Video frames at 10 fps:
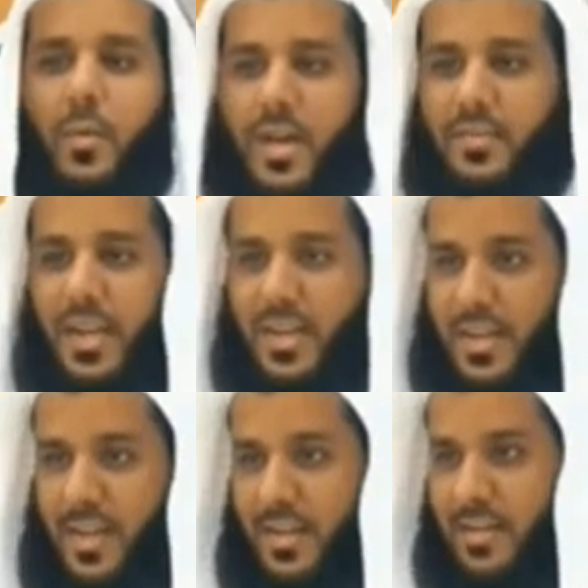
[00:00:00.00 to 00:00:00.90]
وقفنا
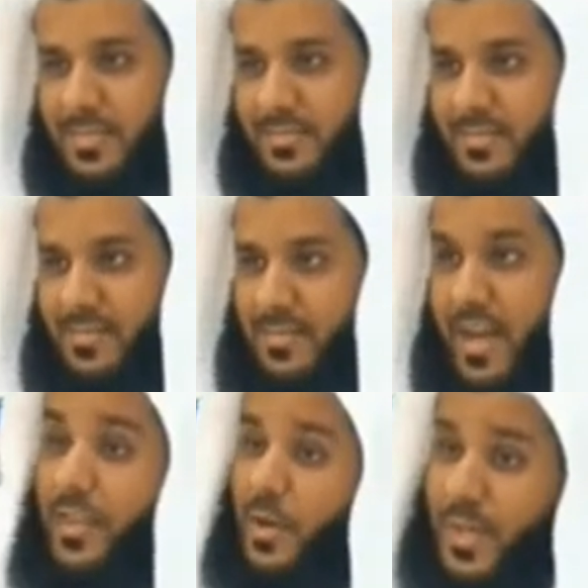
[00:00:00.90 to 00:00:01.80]
عليك يلا
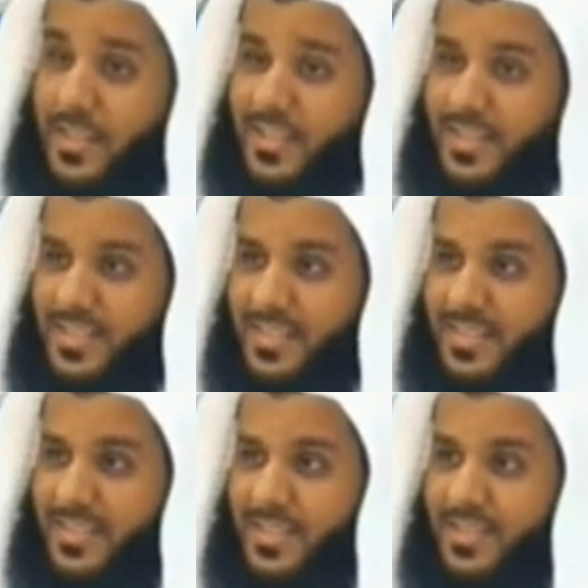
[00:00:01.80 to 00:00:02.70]
هذه ثورتك
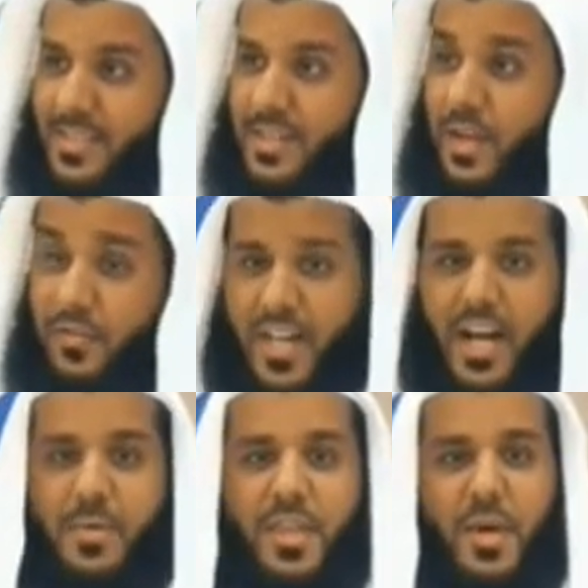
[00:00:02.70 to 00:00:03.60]

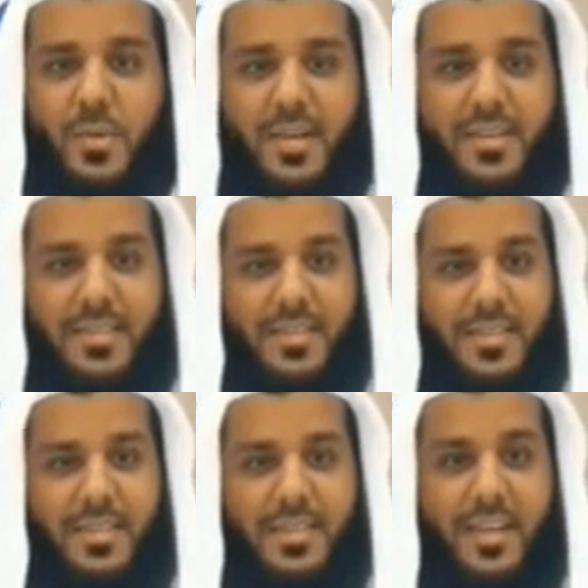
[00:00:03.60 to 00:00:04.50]
افرح بالثورة
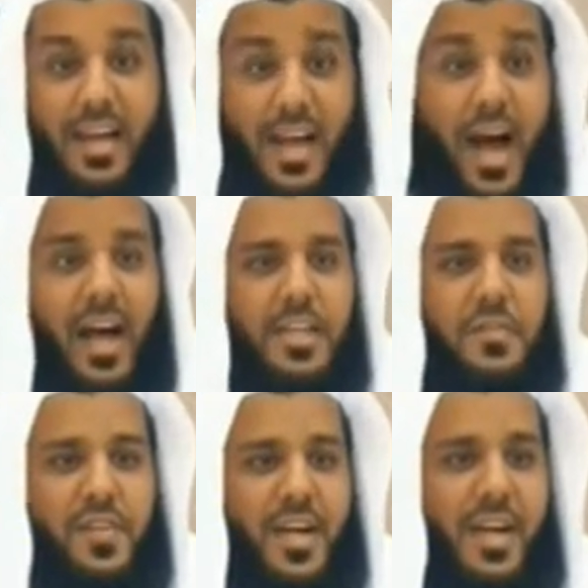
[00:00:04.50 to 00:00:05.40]
الآن
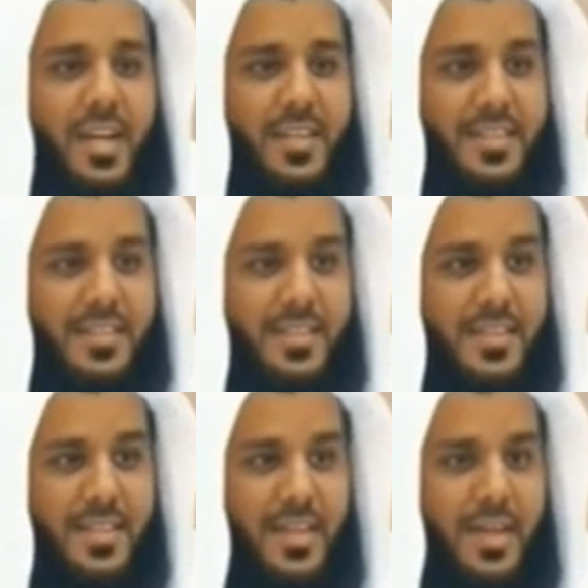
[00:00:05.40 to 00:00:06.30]
افرح
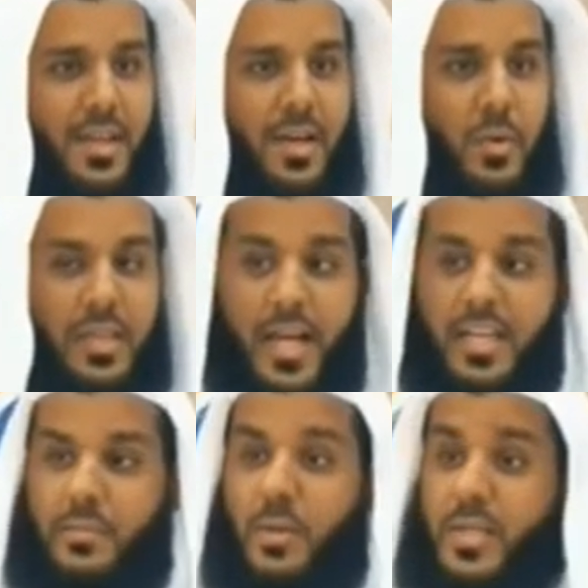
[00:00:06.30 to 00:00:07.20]

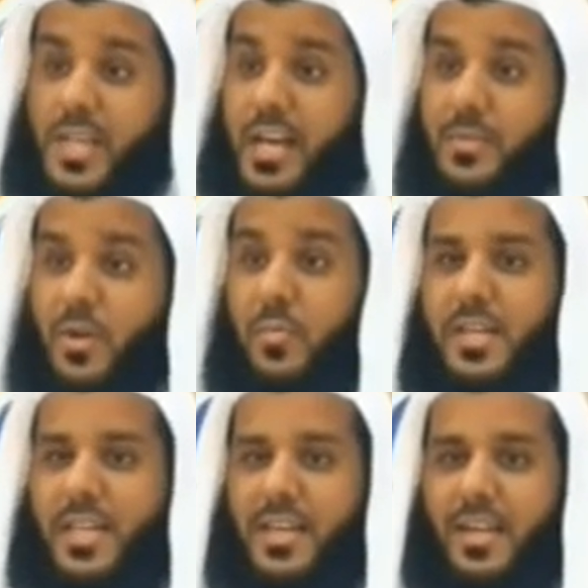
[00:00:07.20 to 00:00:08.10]
ولذلك من وصايا ابن عمر
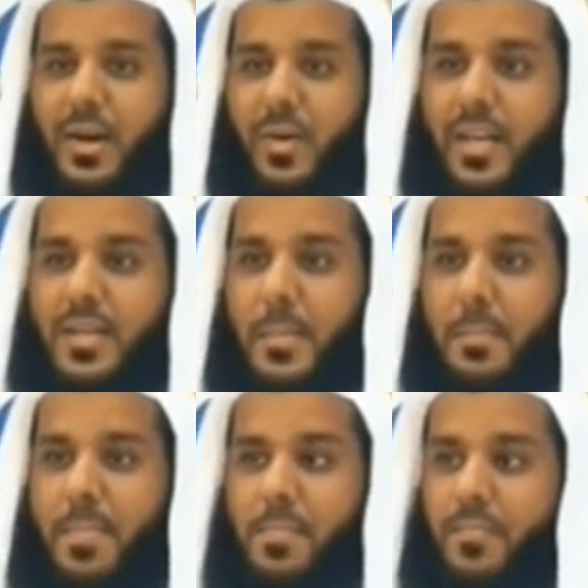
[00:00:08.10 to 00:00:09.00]
رضي الله عنه
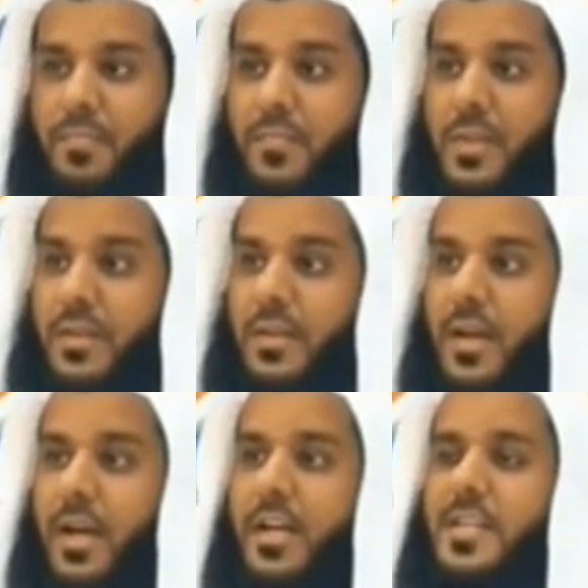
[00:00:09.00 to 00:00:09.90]

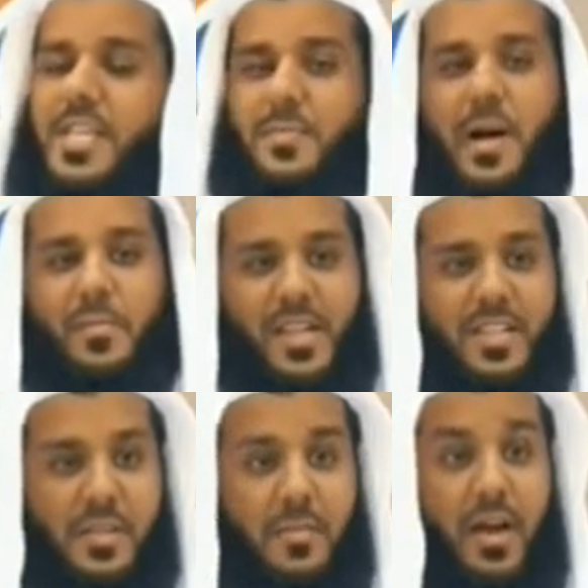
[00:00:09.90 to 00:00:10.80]
الزم أمر
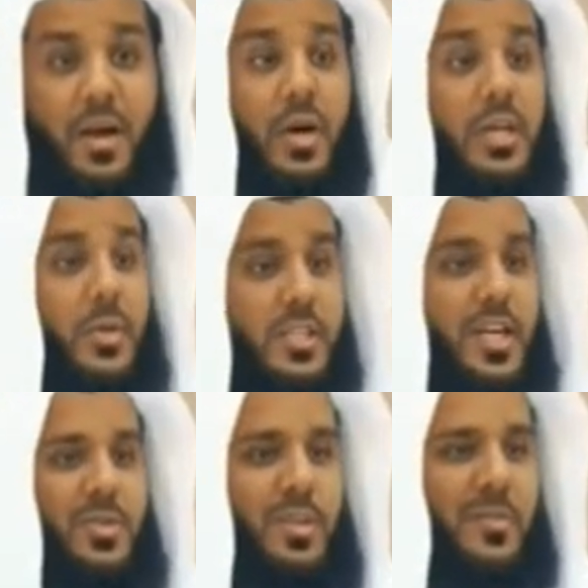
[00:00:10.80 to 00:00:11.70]
الجماعة وهي
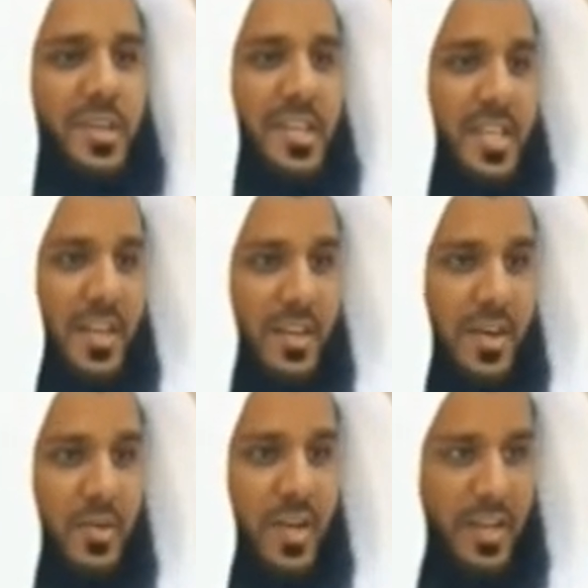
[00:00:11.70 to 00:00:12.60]
وصية النبي صلى
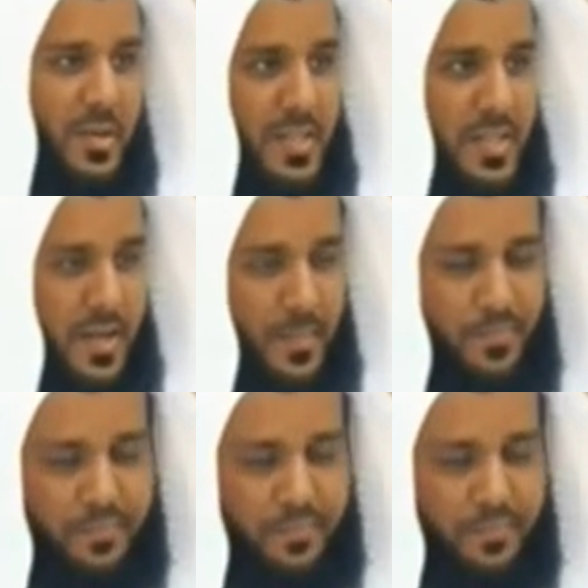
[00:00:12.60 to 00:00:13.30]
الله عليه وسلم